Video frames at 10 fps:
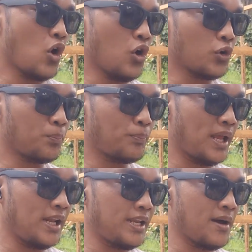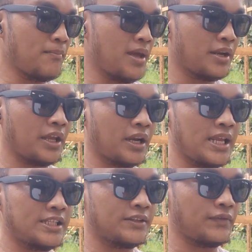Orpelia Mary
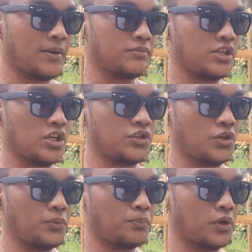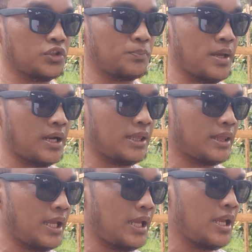Grace from Section
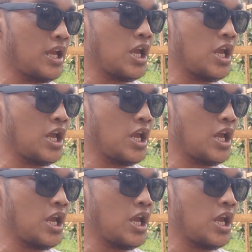Prosperity